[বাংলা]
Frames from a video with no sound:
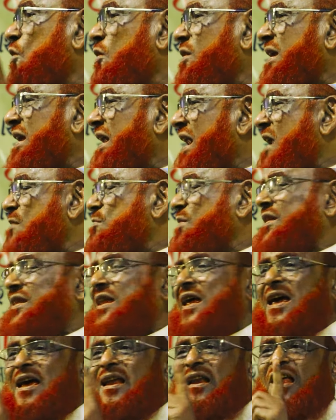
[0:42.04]
শরীরের
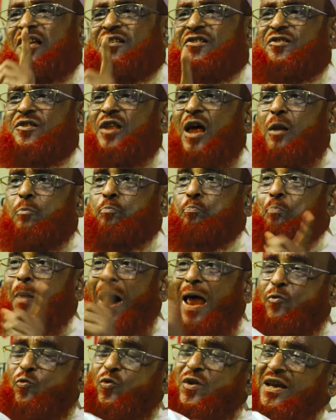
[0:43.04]
মধ্যে রাস্তার
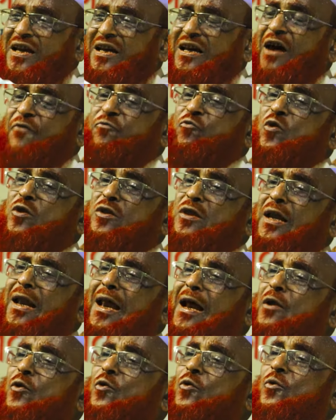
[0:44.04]
বালু নিক্ষেপ করতে
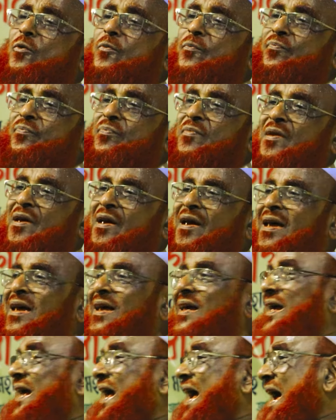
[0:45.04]
লাগলো
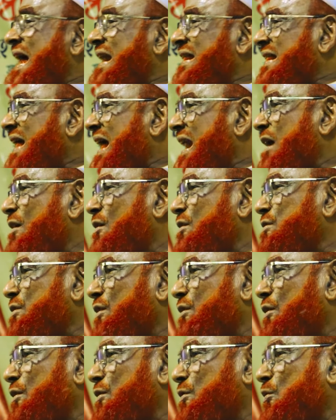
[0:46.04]
এর দ্বারাও
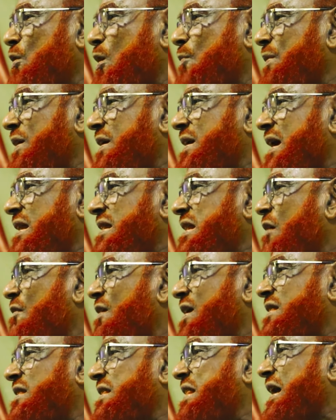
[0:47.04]
যখন নবীকে
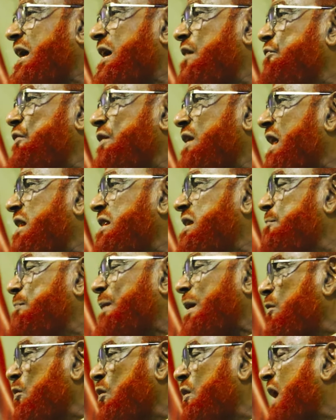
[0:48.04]
দাওয়াত থেকে ফিরাতে
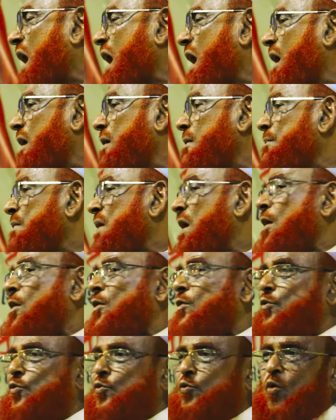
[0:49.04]
পারলো না
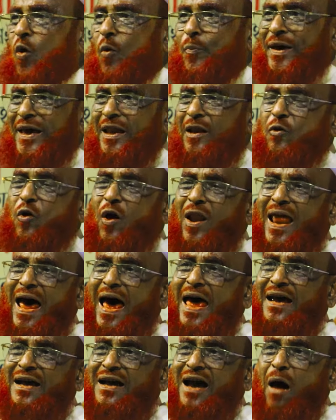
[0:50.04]
নবীর
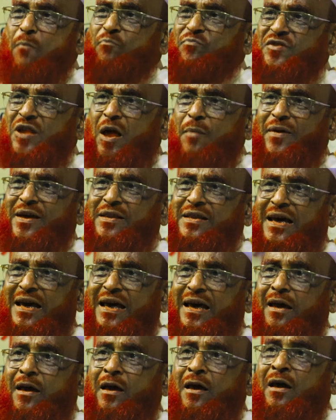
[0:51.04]
গলায় গামছা
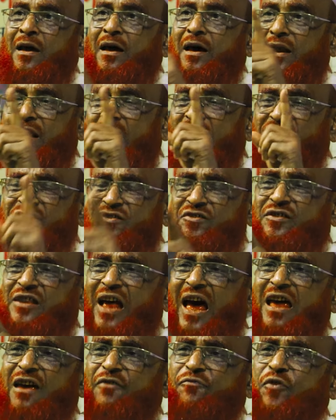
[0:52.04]
বেঁধে
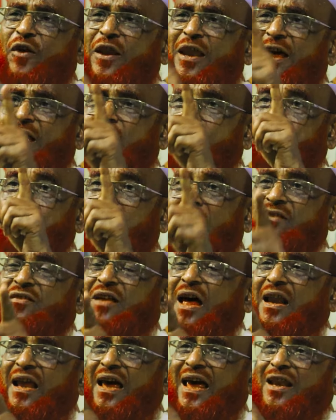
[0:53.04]
রাস্তায় ফেলে
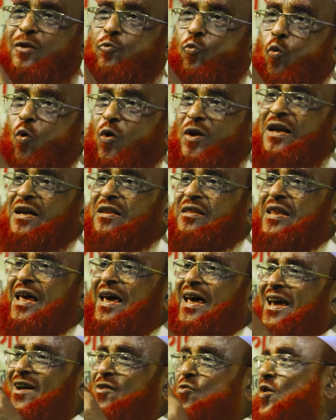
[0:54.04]
বাজারের
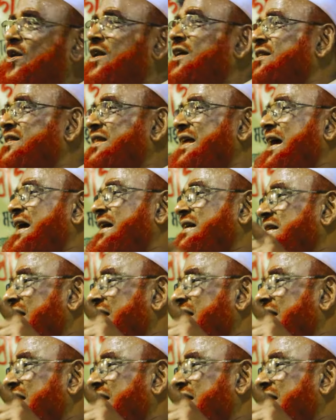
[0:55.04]
অলিতে গলিতে